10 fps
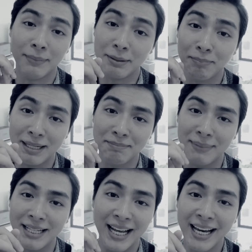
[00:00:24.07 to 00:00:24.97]
một mình
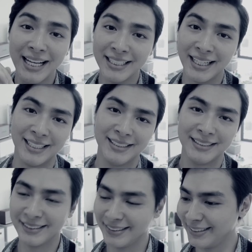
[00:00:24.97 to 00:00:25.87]
mình ên à
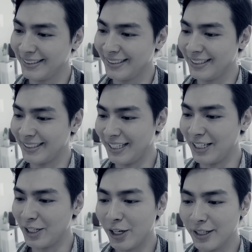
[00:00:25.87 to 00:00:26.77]
nên
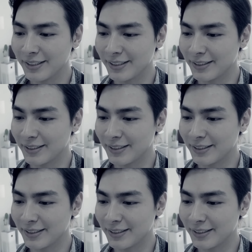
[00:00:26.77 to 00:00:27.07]
là thôi